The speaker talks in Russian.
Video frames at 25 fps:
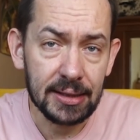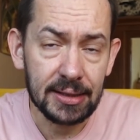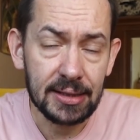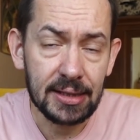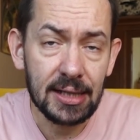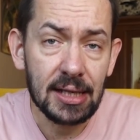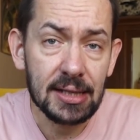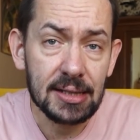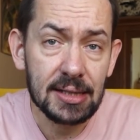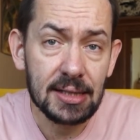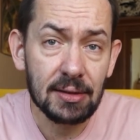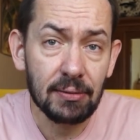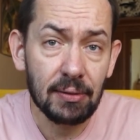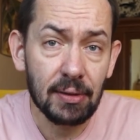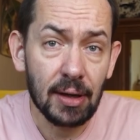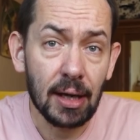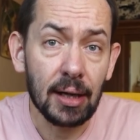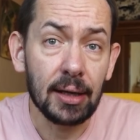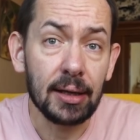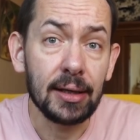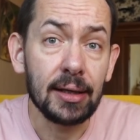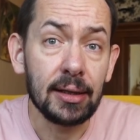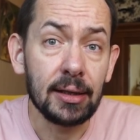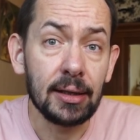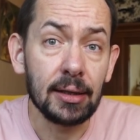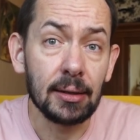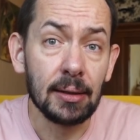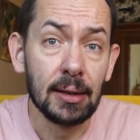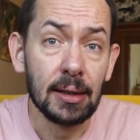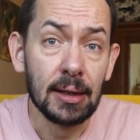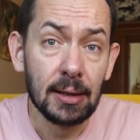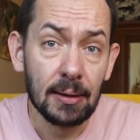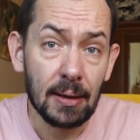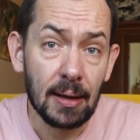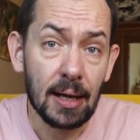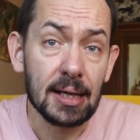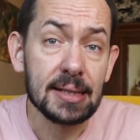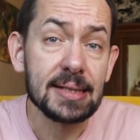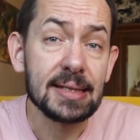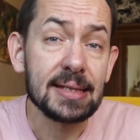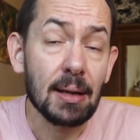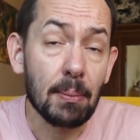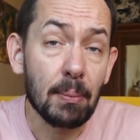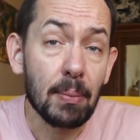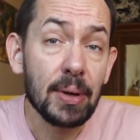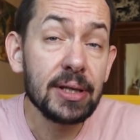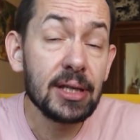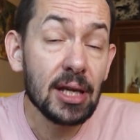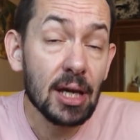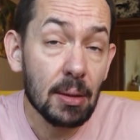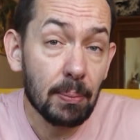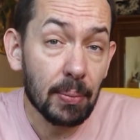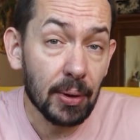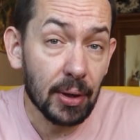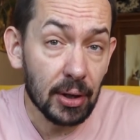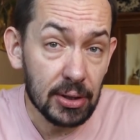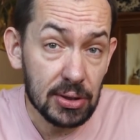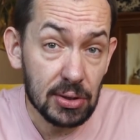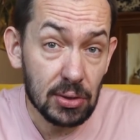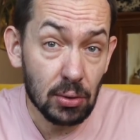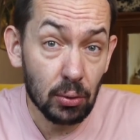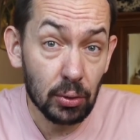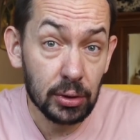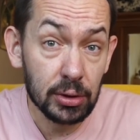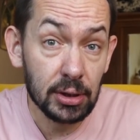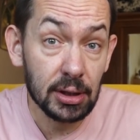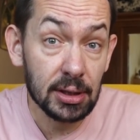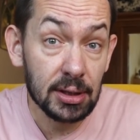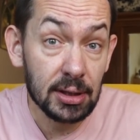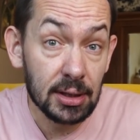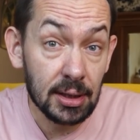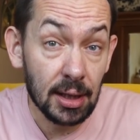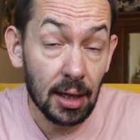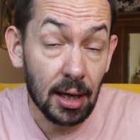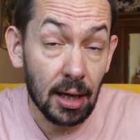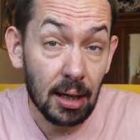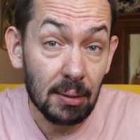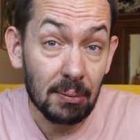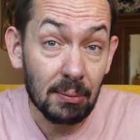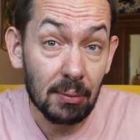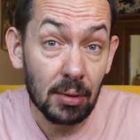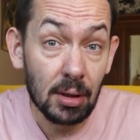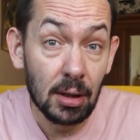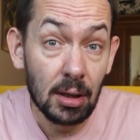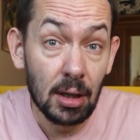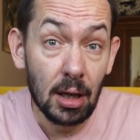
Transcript: действия и э, события происходят там.